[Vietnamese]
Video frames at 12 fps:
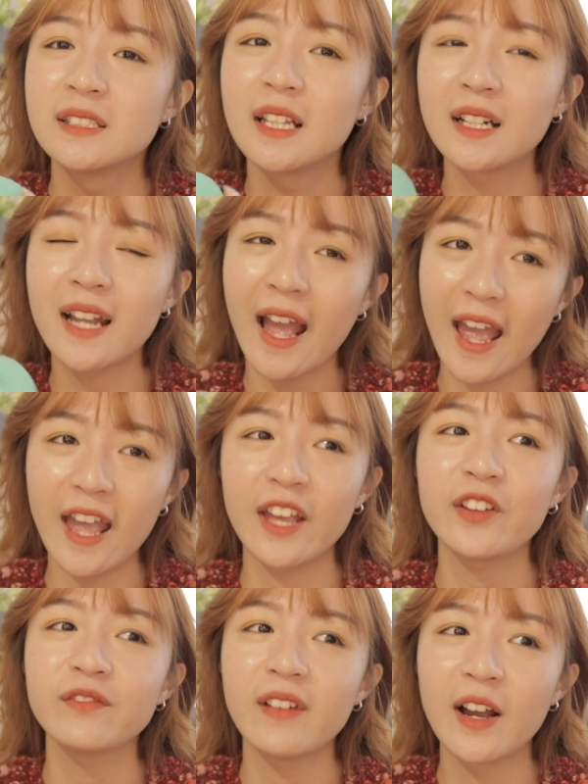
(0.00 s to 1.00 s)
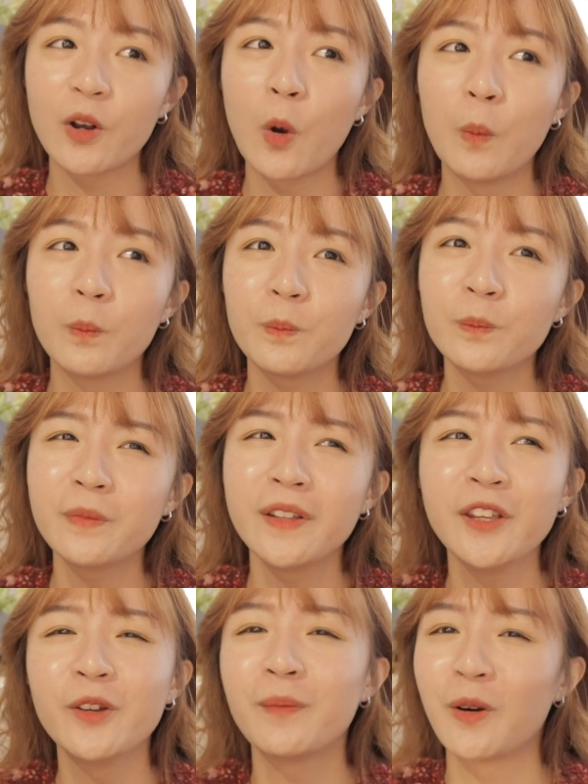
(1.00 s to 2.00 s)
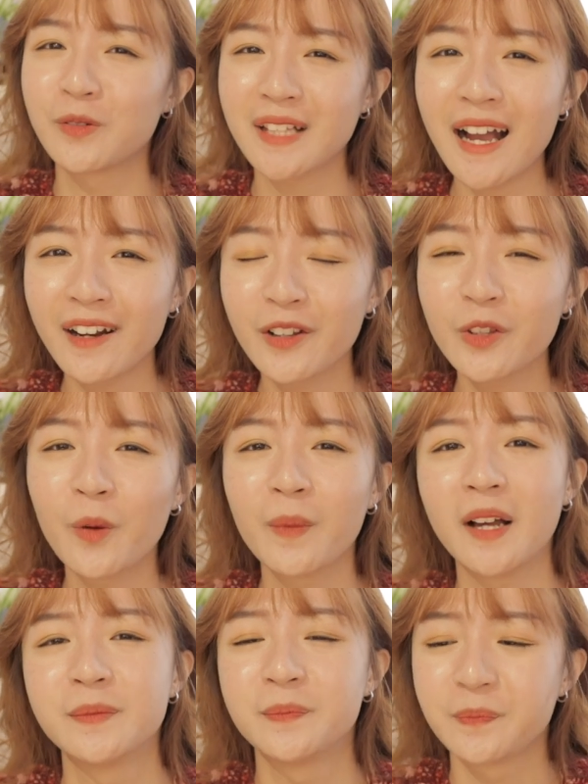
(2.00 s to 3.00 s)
chính hãng và cũng nhiều màu sắc. Nói chung là